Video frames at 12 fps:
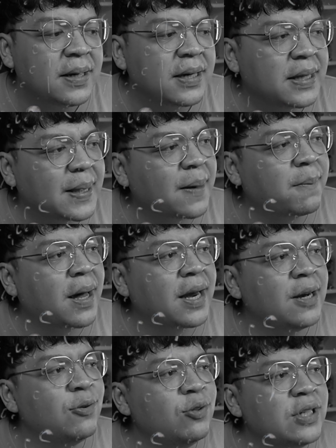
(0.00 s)
Kita
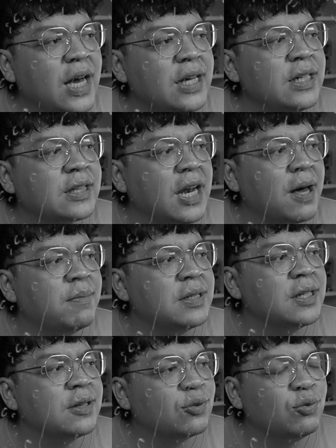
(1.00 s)
kemarin dunia ini telah
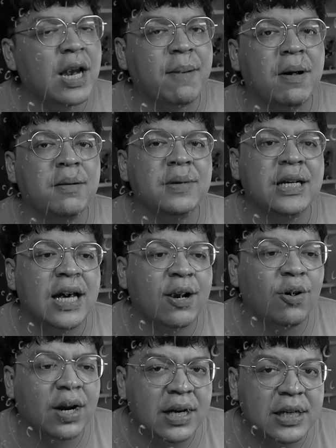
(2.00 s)
menyentuh 8 miliar
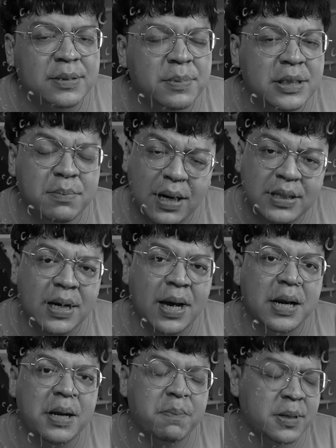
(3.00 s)
orang guys, masih banyak
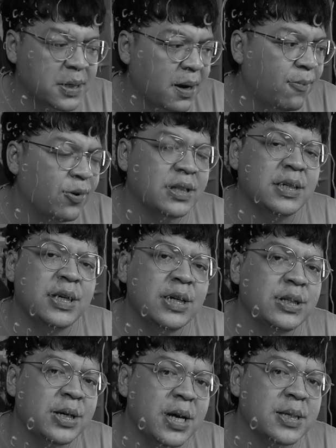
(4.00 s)
kalian pasti nggak mungkin
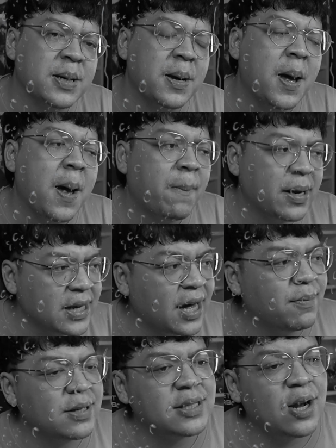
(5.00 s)
sendiri sih guys. Pasangan
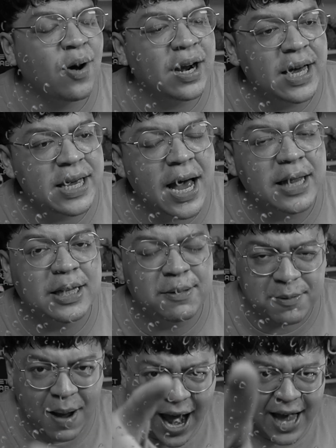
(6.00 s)
masih selalu ada ya,
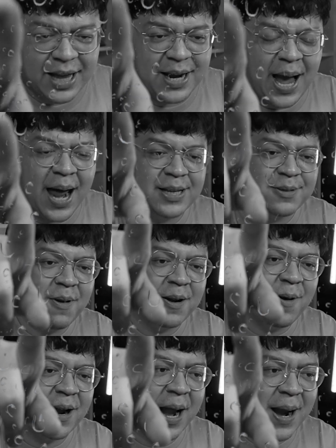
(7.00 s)
tetap semangat adik-adik semua di
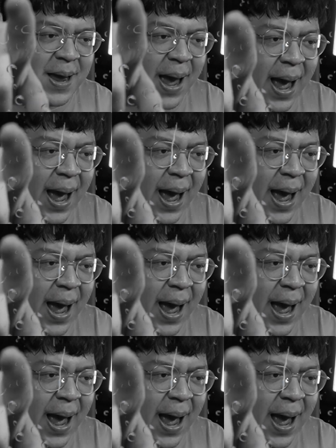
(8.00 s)
luar sana ya,